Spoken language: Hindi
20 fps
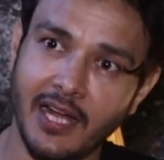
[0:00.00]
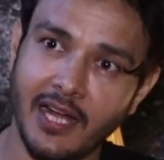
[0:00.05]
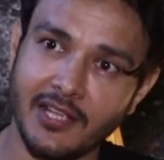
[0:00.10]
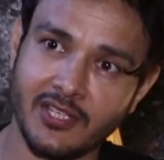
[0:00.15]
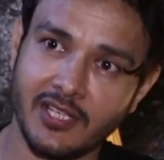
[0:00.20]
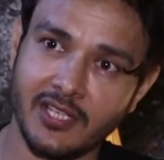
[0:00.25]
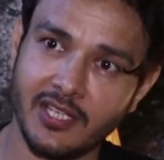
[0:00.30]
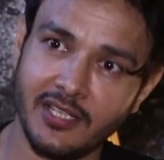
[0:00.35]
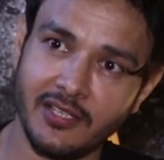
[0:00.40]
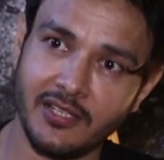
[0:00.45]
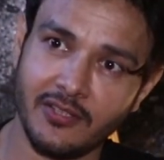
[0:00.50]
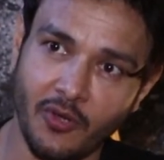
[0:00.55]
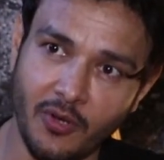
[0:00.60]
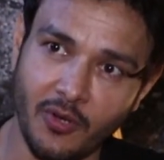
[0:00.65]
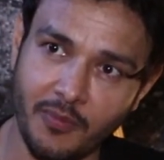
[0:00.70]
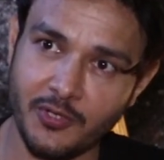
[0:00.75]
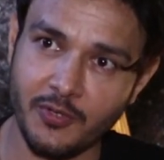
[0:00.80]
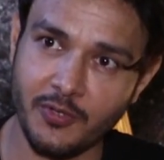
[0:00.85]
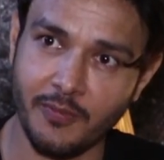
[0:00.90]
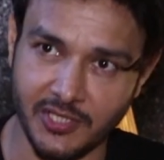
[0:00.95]
आज के
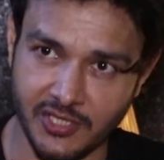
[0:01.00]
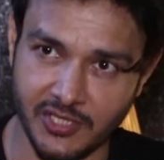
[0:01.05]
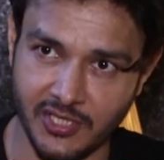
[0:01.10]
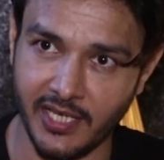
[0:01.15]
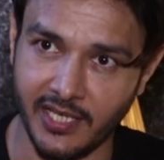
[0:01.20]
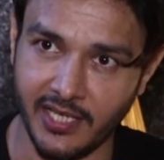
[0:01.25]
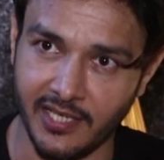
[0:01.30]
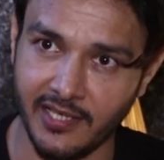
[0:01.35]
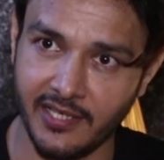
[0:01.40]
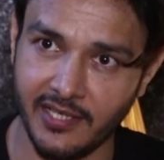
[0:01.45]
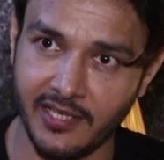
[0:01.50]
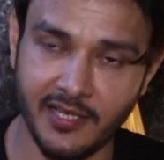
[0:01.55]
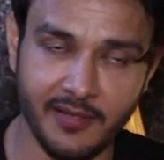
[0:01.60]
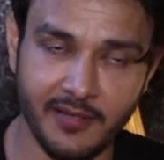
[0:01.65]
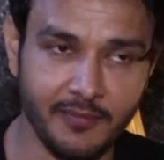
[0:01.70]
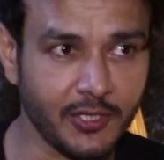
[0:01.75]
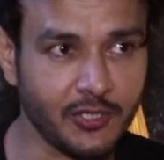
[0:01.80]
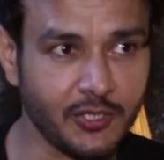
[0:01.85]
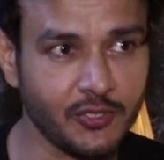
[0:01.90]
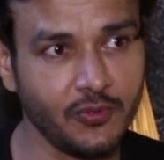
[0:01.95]
दौर में जो बच्चे हैं
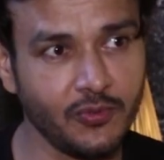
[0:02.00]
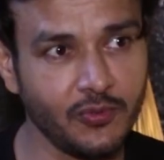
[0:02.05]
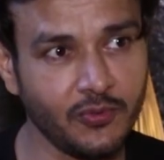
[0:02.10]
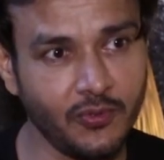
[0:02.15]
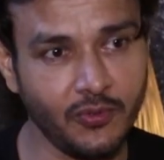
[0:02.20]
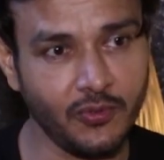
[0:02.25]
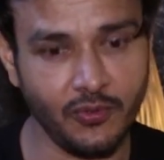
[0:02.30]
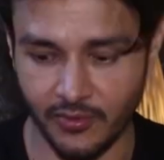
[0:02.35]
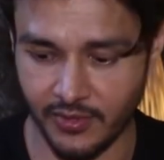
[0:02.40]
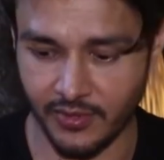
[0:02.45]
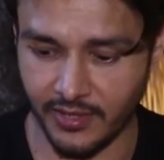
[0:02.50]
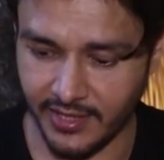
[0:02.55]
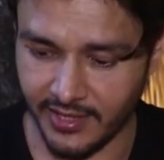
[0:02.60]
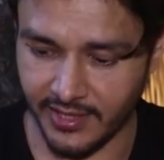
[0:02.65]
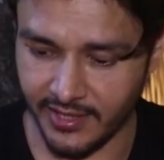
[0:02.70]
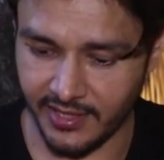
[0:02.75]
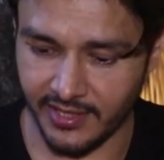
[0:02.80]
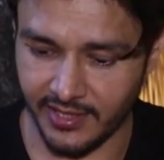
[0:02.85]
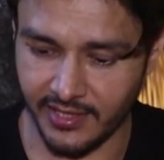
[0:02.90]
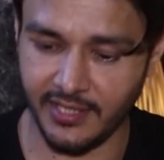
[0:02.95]
इन बच्चों को
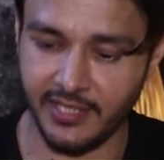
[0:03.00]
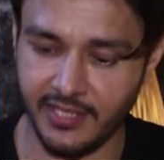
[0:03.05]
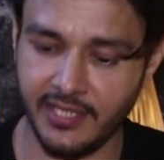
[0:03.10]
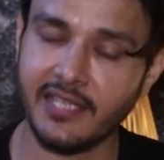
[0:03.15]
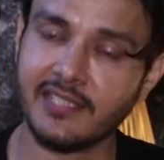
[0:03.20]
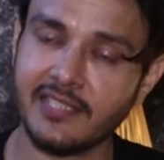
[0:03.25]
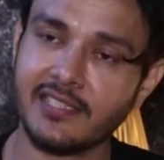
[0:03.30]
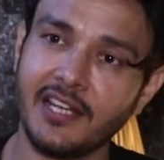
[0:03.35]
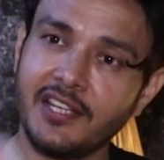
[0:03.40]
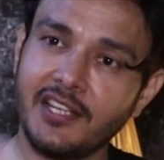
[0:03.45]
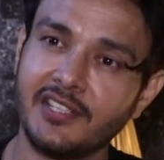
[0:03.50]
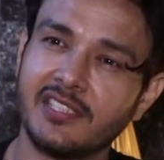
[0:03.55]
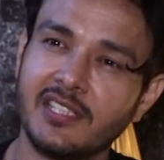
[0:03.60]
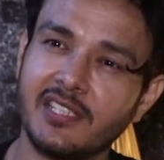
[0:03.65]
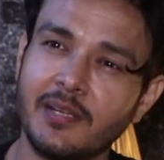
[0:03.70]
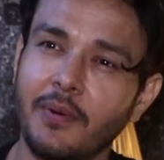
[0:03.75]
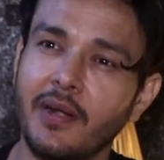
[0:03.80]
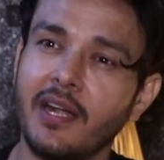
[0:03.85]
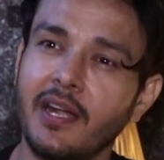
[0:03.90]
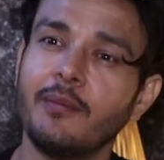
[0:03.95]
ये सारी
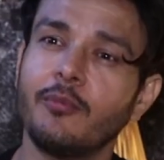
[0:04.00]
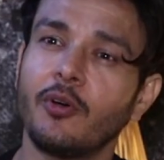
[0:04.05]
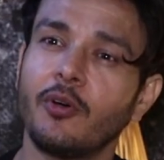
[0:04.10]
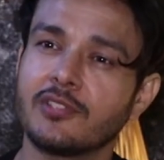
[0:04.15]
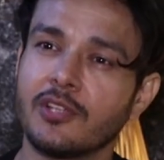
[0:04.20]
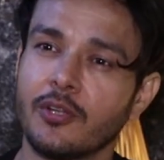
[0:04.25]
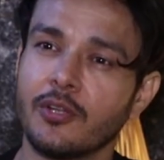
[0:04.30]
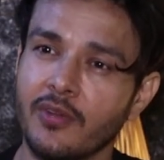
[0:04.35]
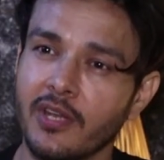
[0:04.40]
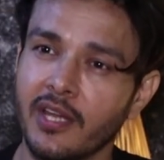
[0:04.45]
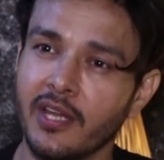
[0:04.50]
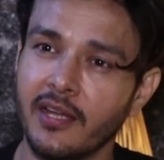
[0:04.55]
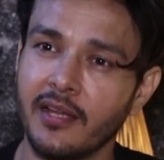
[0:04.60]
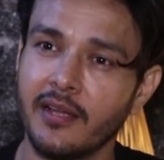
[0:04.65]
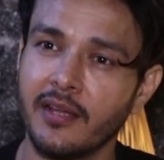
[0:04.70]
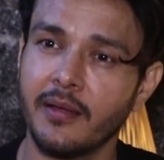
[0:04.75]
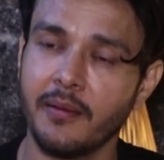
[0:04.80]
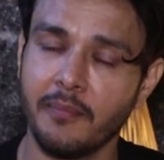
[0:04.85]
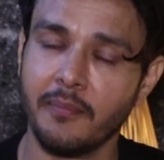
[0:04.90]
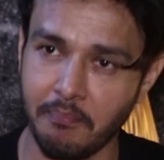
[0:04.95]
चीज़ें पढ़नी बहुत ज़रूरी हैं
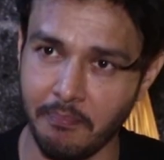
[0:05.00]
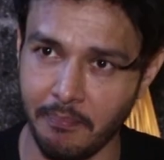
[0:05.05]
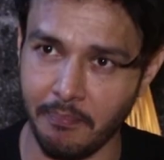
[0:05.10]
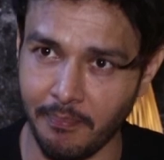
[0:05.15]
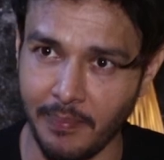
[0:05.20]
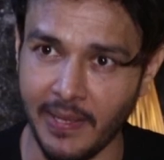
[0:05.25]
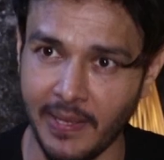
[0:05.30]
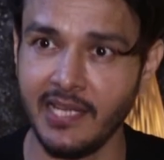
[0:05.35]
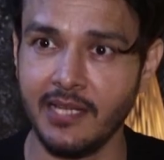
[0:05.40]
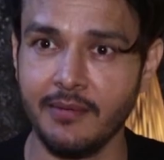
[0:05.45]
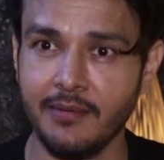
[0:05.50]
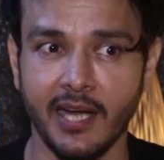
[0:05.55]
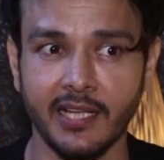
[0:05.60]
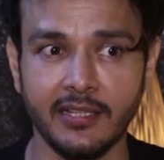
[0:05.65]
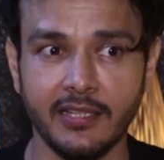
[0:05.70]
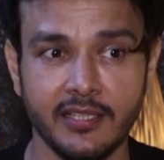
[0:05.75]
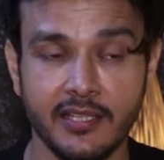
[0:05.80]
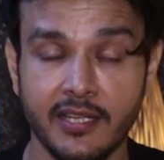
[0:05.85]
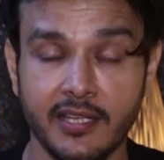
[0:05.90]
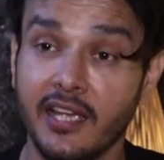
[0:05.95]
पहली
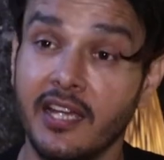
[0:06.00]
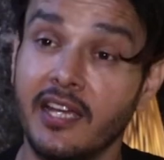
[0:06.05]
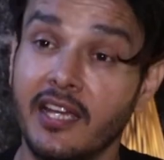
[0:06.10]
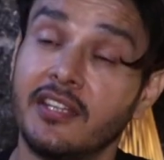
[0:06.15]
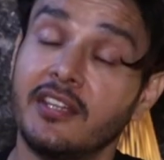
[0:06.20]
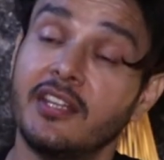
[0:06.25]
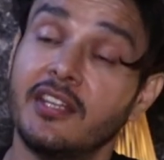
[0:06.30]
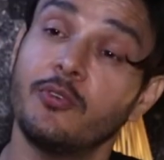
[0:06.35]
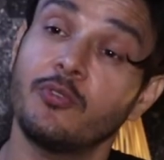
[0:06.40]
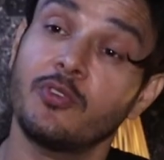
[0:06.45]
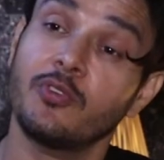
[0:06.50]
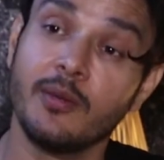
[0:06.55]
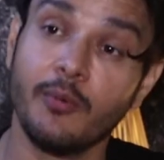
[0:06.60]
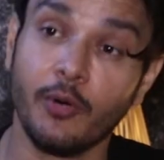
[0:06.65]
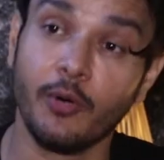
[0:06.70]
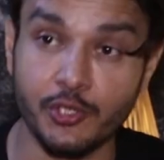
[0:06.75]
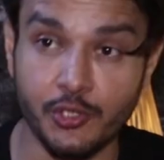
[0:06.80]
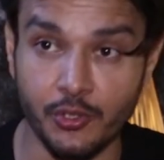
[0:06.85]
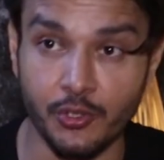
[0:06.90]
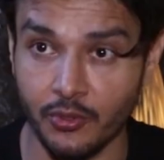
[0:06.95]
बात हिंदी उनकी
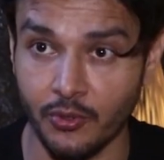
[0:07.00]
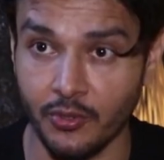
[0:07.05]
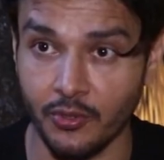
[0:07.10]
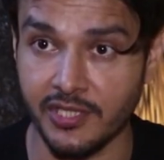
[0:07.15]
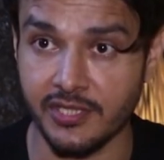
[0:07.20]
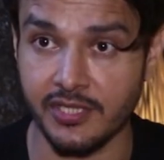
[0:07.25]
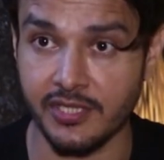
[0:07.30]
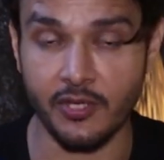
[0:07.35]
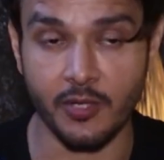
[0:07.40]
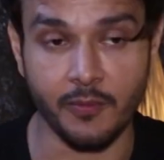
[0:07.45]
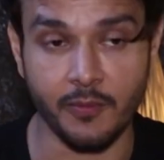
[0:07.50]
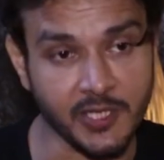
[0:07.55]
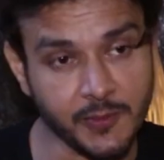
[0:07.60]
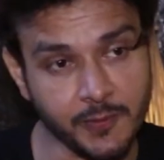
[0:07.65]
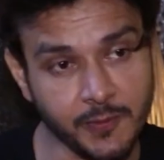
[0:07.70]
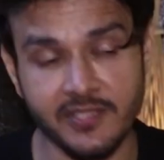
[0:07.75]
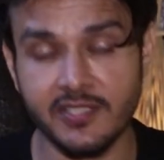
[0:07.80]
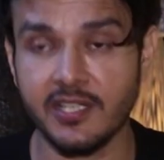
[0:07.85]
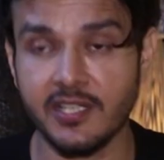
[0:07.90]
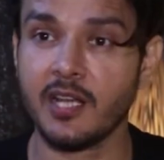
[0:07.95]
बहुत शुद्ध होनी चाहिए और
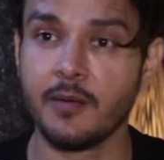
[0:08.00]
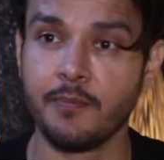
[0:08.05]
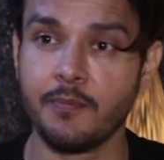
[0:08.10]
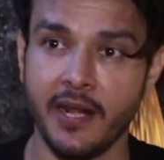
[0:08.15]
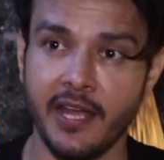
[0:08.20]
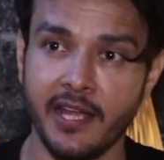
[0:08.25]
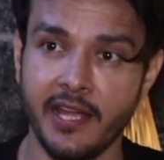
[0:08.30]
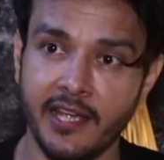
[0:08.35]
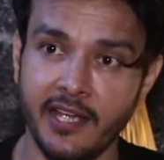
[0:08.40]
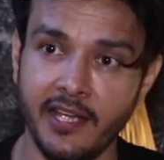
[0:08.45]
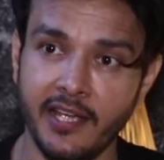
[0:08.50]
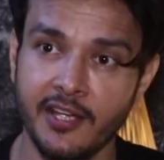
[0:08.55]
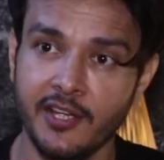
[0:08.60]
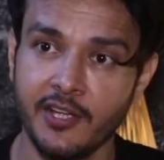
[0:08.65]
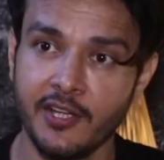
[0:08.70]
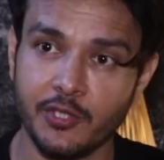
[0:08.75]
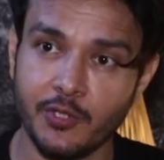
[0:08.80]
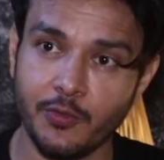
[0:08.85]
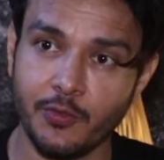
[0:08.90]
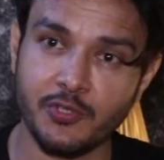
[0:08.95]
बचपन से अगर पढ़ेंगे
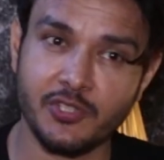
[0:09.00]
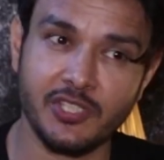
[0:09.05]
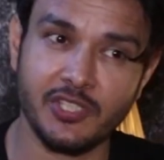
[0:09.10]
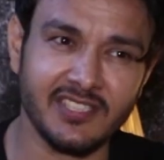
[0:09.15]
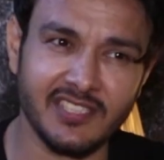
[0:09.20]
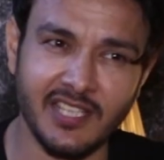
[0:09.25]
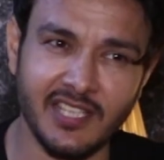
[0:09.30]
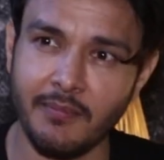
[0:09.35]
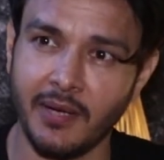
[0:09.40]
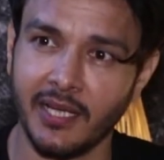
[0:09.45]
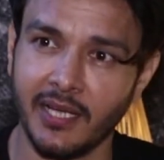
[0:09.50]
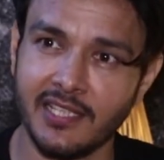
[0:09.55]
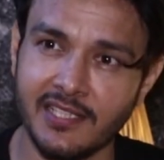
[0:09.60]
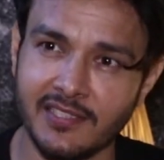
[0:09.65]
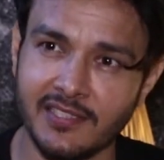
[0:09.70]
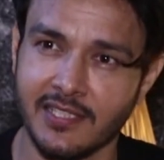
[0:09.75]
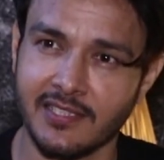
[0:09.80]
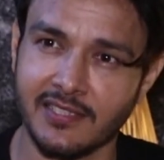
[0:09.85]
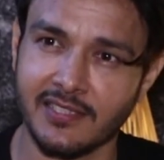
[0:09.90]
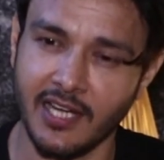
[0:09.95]
तो चीज़ें बातें
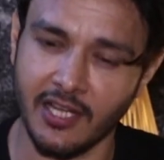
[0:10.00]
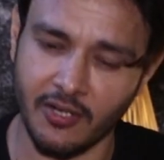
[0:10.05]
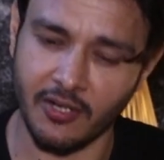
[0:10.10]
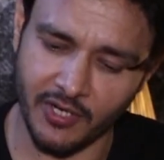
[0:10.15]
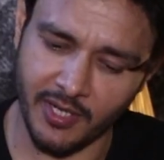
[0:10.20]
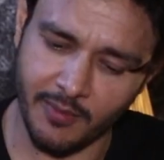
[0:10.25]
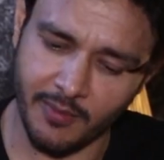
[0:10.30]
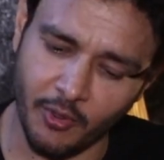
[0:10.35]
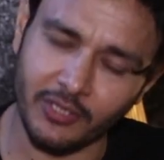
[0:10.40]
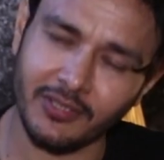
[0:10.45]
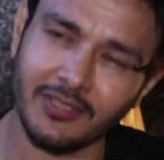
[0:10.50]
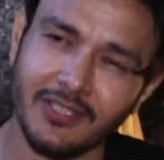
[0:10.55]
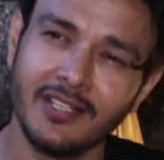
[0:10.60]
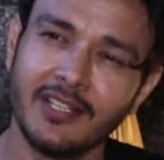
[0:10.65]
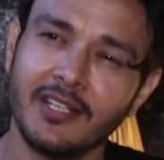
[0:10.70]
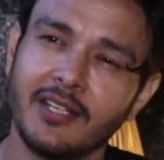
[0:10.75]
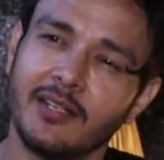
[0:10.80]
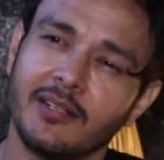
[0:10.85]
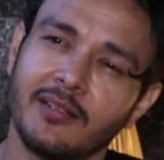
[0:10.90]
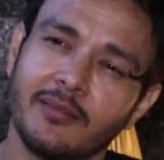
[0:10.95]
संस्कार और ये बहुत
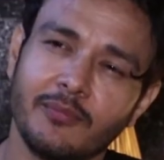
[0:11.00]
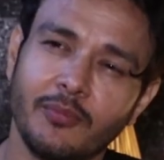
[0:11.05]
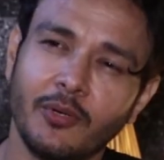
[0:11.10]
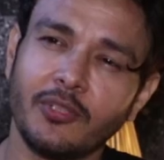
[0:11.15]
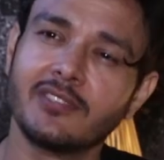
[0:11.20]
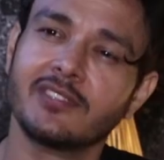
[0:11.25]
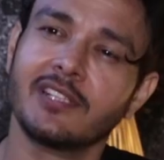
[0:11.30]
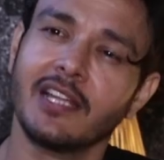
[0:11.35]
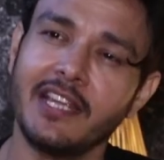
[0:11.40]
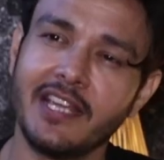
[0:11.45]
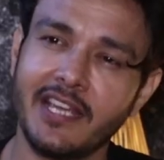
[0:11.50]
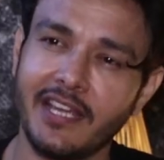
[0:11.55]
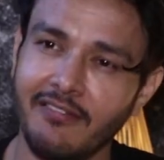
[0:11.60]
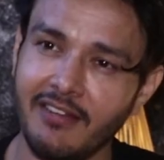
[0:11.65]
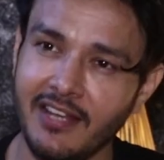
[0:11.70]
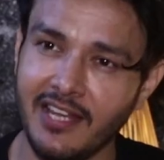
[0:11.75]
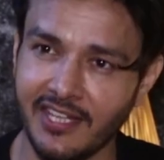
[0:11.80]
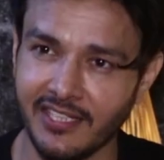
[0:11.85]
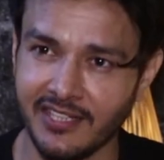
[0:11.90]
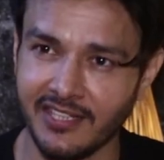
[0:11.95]
बहुत सलीके वाली